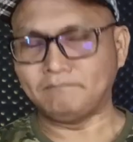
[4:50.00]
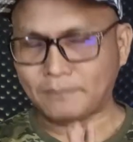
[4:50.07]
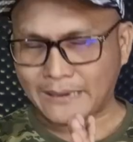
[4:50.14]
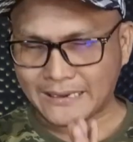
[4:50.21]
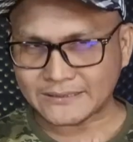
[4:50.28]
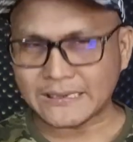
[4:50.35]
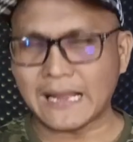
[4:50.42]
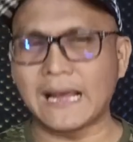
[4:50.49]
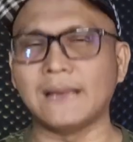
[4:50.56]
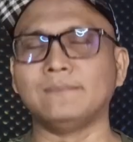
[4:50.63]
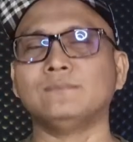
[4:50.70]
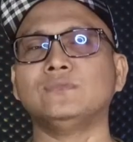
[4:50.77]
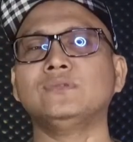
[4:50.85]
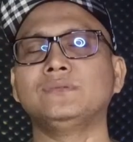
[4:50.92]

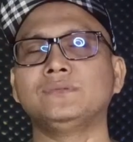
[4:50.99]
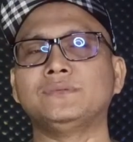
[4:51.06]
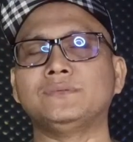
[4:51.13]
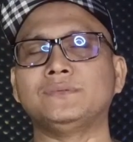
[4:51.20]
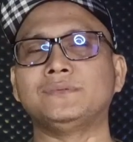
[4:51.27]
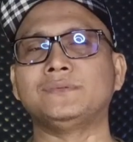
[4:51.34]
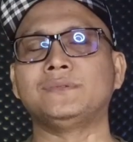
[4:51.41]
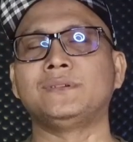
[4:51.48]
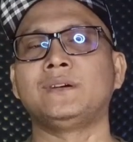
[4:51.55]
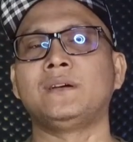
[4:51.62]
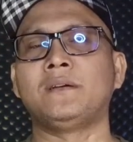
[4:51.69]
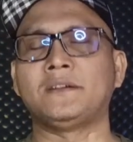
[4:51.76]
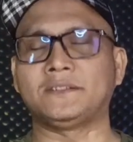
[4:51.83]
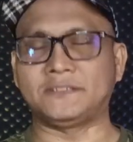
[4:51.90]
perasaanmu,
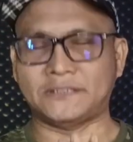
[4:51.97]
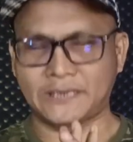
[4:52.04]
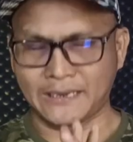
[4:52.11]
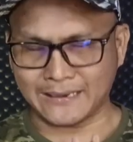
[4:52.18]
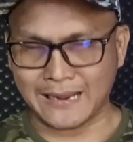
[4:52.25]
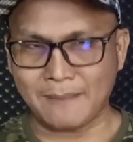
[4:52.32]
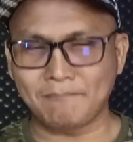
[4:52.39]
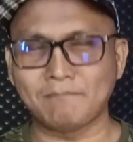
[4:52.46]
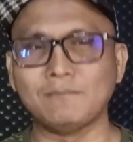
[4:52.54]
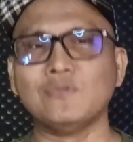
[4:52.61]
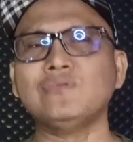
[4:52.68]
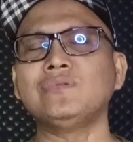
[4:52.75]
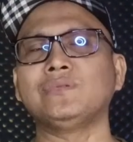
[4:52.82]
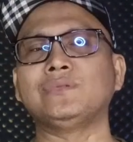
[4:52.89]

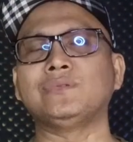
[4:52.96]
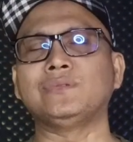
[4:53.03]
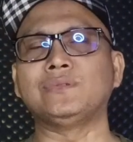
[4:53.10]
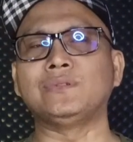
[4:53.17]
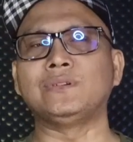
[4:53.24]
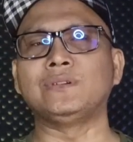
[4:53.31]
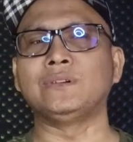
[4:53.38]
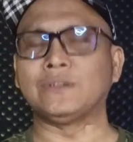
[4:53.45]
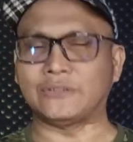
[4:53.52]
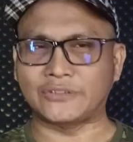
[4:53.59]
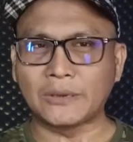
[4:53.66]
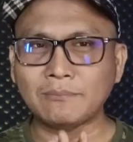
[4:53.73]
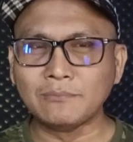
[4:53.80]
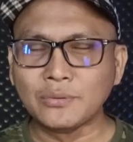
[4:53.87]
sikapmu,
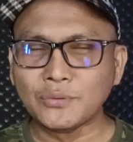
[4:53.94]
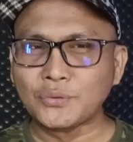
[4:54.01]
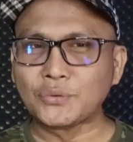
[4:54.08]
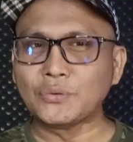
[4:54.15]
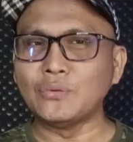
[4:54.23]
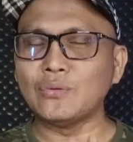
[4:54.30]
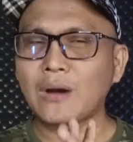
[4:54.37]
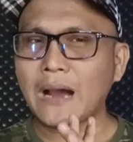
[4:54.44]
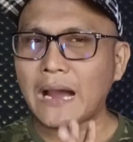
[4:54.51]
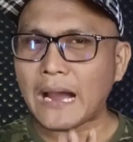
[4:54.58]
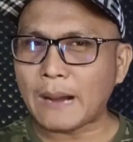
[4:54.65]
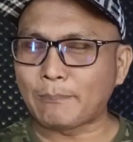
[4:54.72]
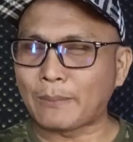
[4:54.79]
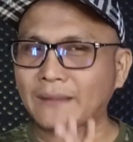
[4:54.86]
cemburu
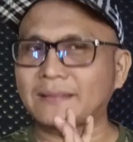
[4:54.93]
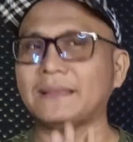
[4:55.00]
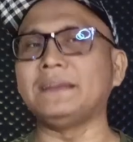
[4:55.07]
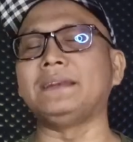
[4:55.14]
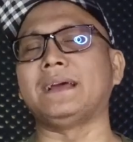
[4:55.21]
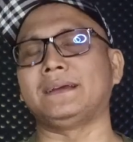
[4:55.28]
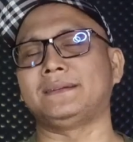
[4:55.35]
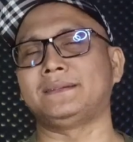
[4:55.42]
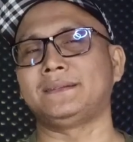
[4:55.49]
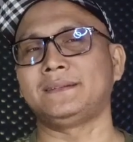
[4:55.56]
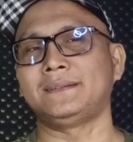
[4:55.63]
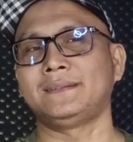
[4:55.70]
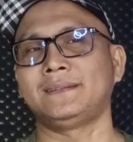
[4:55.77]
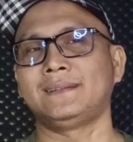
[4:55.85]
apa tidak
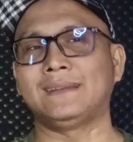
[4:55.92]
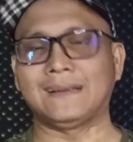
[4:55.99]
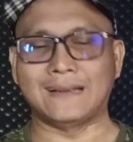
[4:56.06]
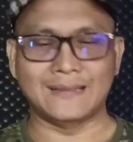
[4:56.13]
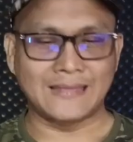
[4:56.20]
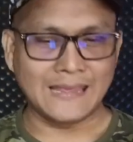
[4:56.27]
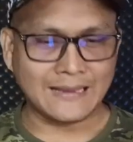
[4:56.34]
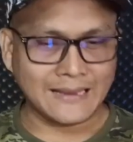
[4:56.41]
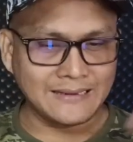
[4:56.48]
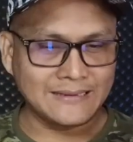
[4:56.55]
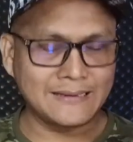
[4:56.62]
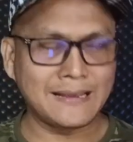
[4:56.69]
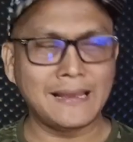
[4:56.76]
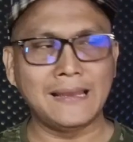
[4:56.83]
ketika
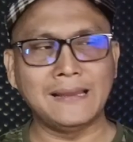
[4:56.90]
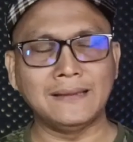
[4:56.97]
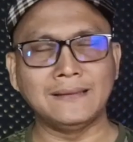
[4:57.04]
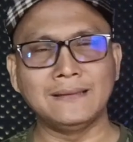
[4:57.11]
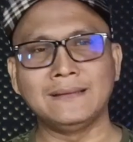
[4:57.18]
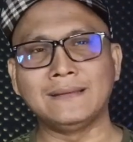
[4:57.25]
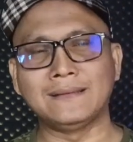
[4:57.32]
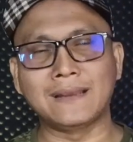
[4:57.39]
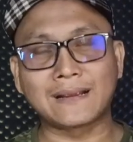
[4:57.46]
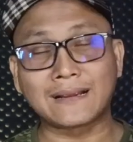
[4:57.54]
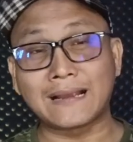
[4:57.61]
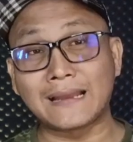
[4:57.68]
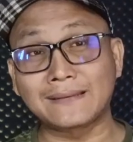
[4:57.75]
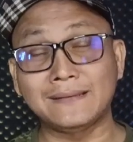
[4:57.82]
dia
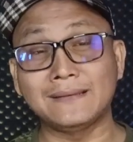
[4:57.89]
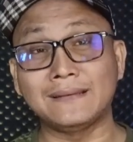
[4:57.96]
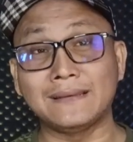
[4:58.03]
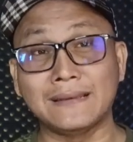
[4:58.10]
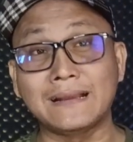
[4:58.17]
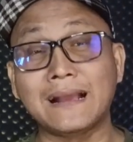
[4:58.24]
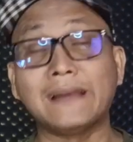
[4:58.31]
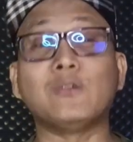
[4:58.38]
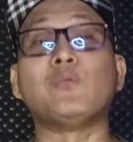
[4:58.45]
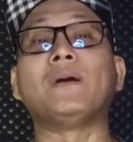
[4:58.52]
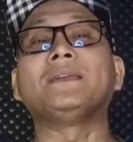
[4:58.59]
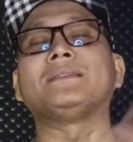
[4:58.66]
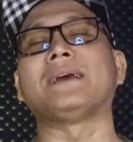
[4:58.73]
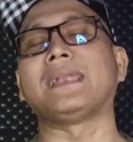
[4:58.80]
dekat dengan
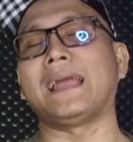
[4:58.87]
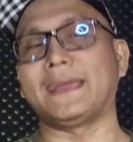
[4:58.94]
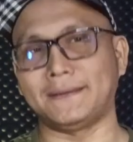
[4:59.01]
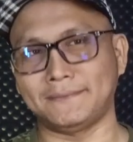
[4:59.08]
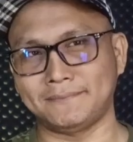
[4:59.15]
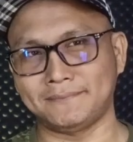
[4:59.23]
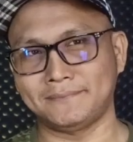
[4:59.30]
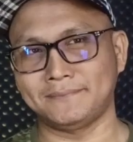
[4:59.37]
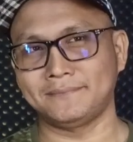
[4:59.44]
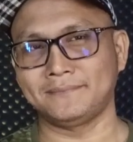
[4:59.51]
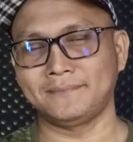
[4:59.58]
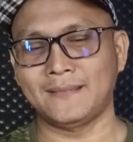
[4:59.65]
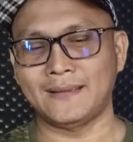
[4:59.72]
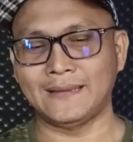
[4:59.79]
wanita lain.
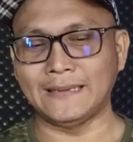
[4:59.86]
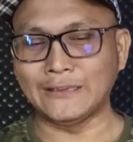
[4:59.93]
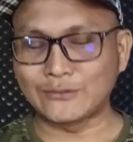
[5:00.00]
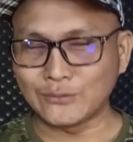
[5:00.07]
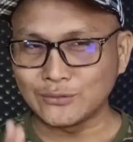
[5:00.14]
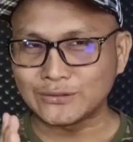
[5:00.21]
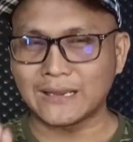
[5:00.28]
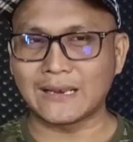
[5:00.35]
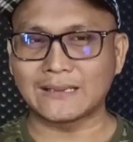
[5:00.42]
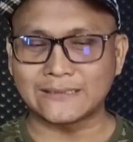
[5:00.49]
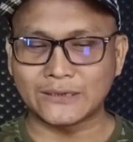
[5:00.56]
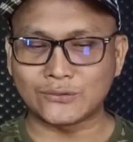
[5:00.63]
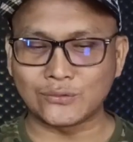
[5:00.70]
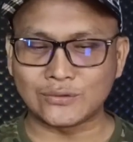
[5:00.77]
Itu salah
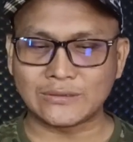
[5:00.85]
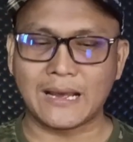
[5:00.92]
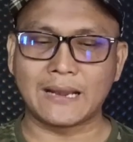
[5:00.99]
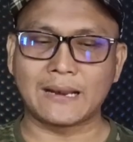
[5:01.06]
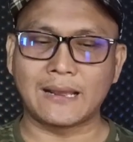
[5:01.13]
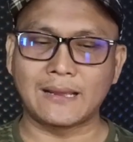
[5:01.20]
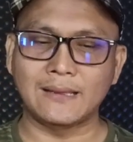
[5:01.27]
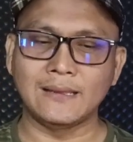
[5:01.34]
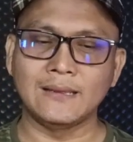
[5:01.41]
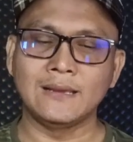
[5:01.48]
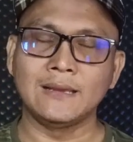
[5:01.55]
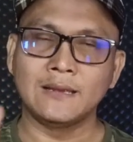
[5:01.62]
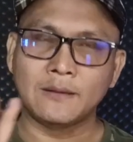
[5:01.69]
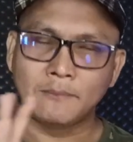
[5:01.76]
satu cara
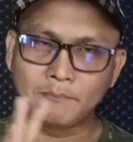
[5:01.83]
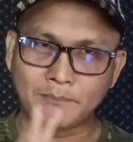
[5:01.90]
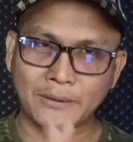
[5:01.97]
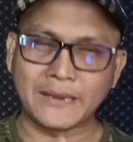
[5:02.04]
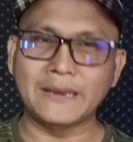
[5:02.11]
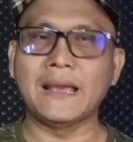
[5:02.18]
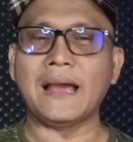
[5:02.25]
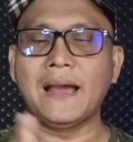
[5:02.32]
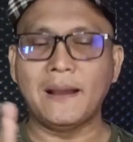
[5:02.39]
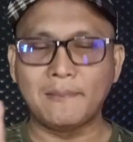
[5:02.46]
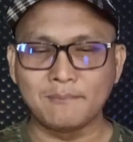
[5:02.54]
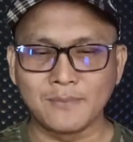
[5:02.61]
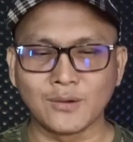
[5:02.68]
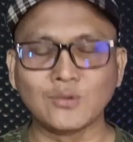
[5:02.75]

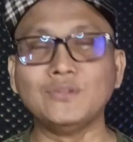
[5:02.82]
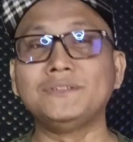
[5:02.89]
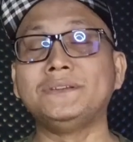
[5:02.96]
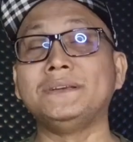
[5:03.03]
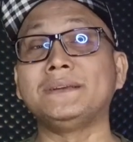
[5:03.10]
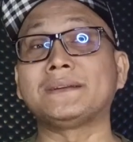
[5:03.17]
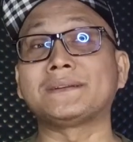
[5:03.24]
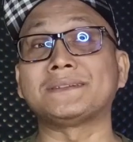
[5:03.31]
pria menguji